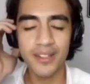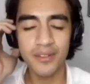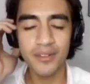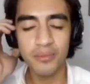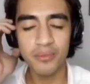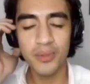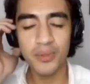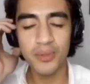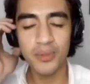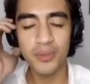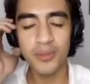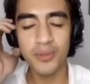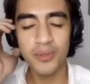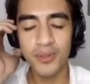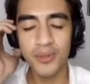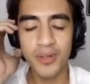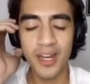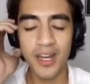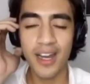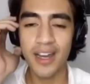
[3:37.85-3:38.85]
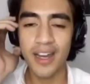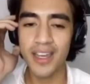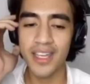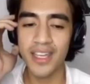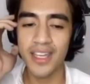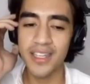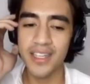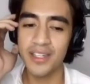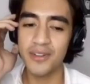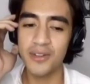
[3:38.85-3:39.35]
buhay
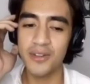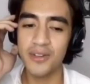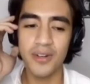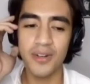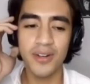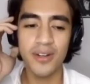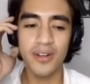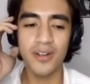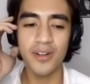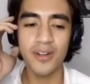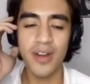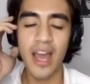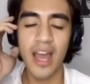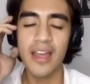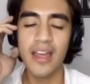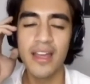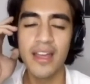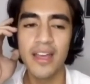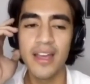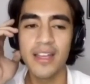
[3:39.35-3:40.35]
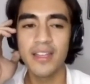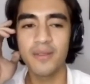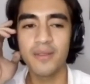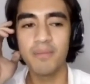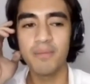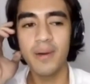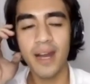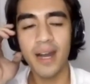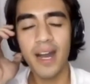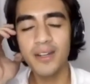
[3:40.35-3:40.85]
ko
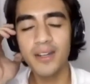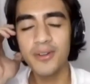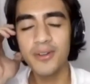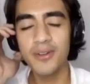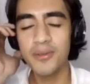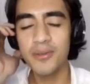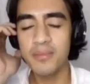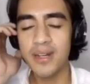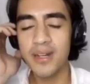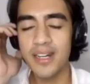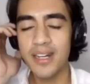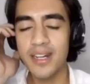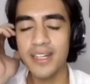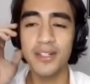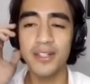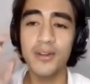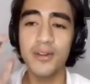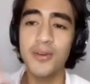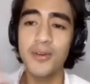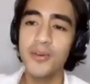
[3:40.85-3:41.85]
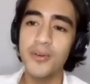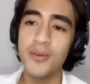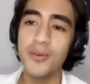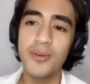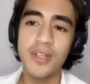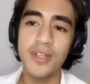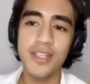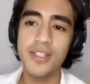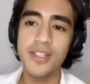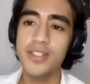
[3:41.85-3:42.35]
Nagbago man ang
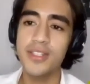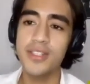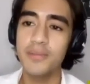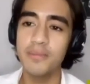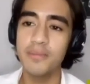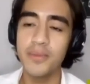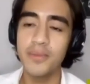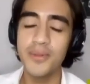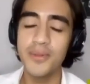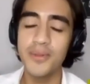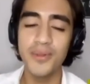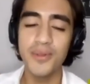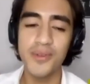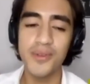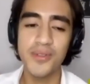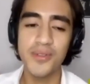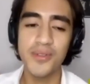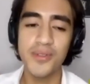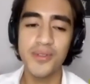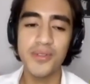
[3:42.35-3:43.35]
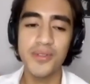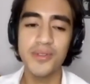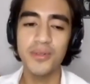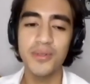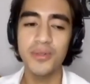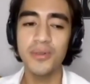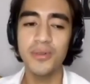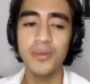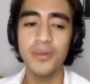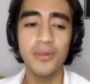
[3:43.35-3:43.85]
hugis ng puso
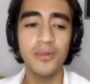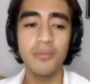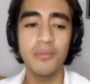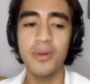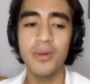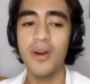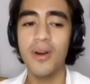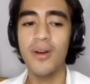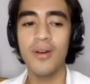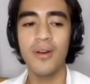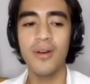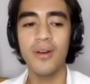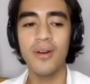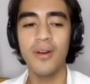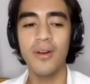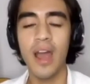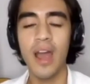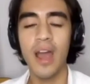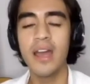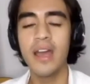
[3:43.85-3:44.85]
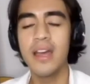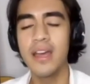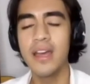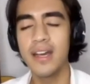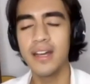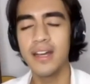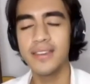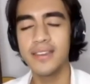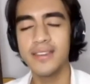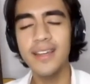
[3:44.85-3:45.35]
mo
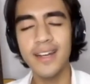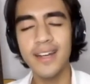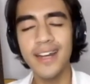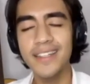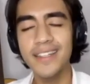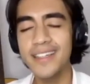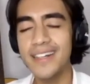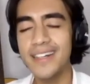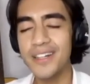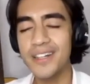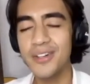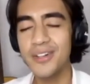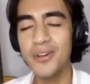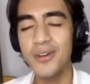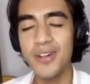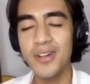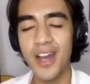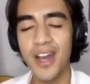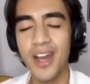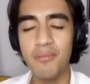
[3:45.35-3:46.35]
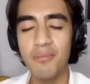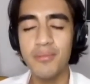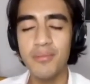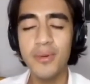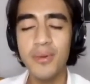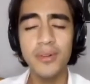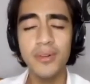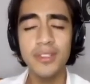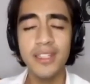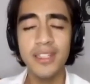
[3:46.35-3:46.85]
Handa na kong
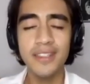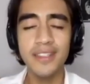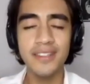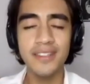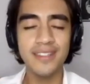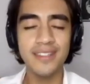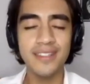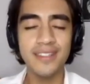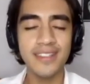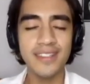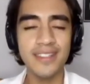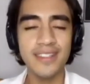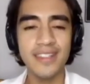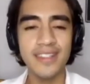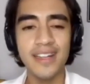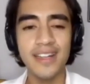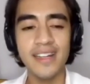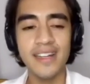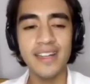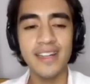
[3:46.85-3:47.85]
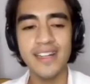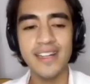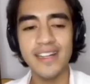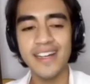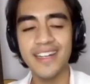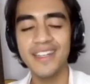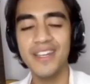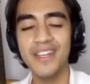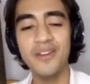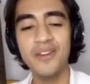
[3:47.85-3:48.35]
hamunin ng
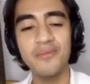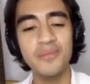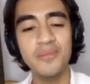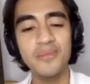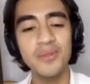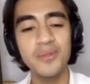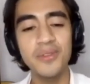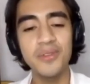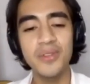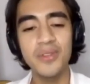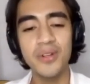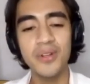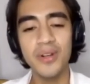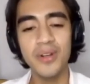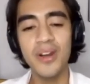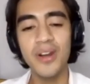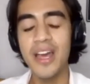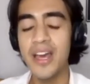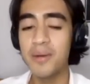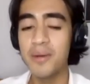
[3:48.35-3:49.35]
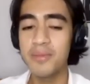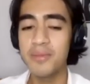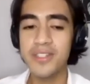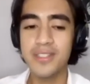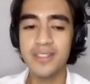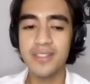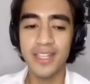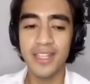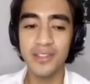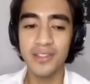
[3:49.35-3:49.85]
aking mundo Basta
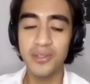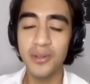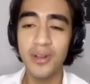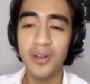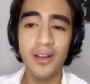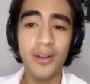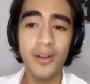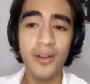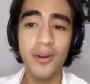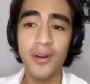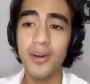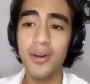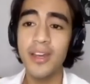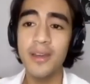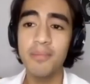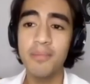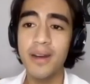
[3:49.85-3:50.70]
tuloy pa